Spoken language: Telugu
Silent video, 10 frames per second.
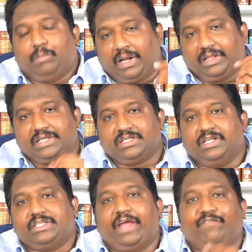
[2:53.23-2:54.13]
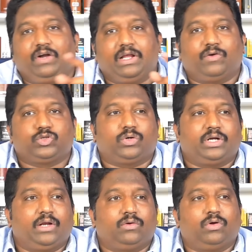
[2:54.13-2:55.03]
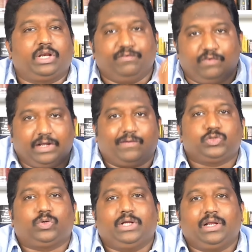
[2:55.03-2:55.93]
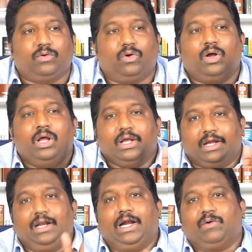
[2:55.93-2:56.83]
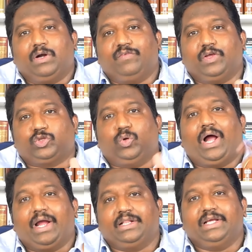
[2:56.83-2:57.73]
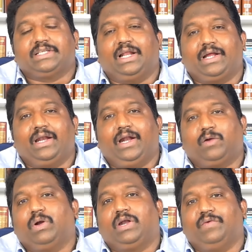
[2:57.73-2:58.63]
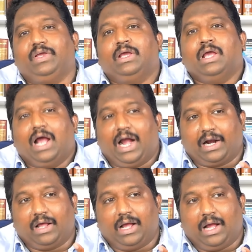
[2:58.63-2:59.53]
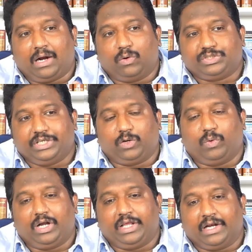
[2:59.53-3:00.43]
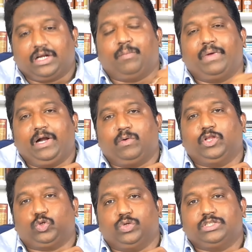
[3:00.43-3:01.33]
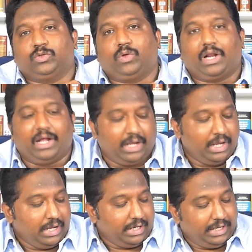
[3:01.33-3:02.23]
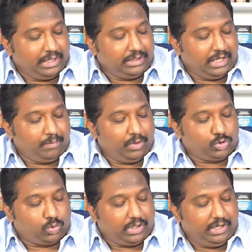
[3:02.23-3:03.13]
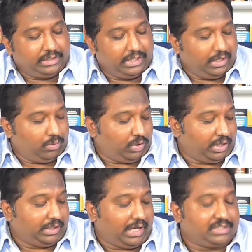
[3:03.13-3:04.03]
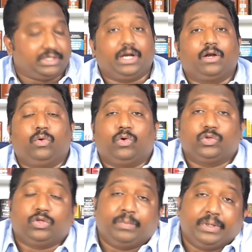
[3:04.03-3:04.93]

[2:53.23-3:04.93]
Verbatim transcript: మన దేశం నుంచి ఐఫుల్ టవర్ చూడడానికో రీఫుల్ టవర్ చూడడానికో వెళ్ళేటువంటి వ్యక్తులు ఆయా దేశాలకు వెళ్ళేటువంటివి అక్కడ అక్కడ వచ్చేటువంటి ఇన్కమ్ అనేటువంటి టూరిజం ద్వారా ఎంత మనం చూడగలిగితే ఎంత ఆశ్చర్యానికి లోనవుతాం